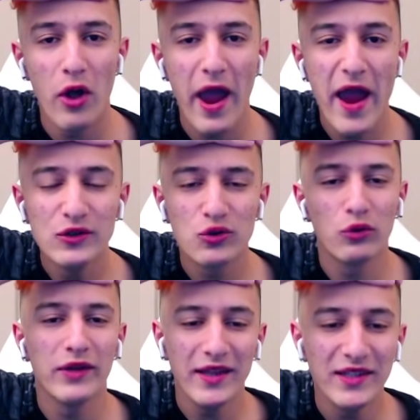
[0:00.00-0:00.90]
En
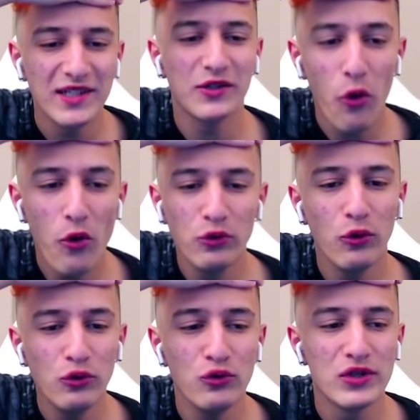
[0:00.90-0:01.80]
sonda yanlışlıkla öl
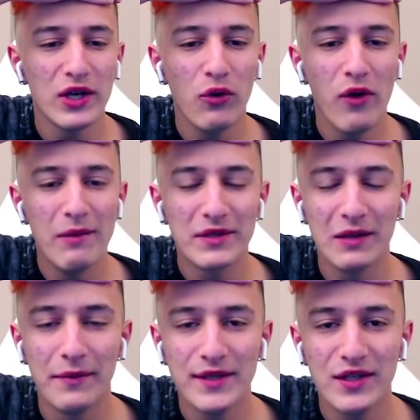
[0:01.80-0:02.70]
ölünce o elması
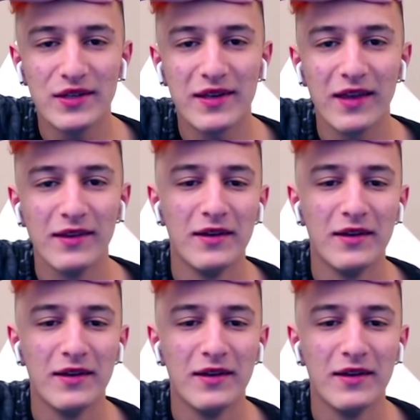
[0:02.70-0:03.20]
almaya çalışırken